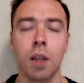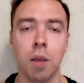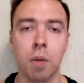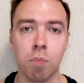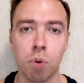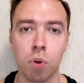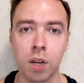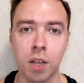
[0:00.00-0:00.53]

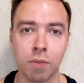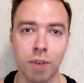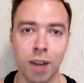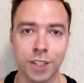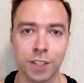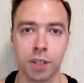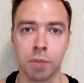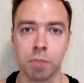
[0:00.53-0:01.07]
более
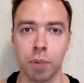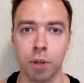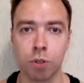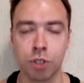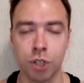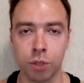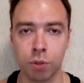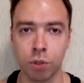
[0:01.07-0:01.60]
важно
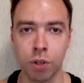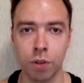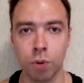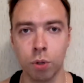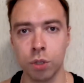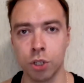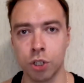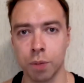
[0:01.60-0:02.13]
получать
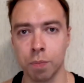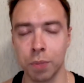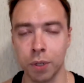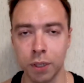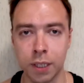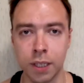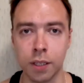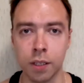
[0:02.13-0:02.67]
углеводы, чем
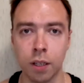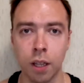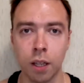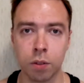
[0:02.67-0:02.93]
белки.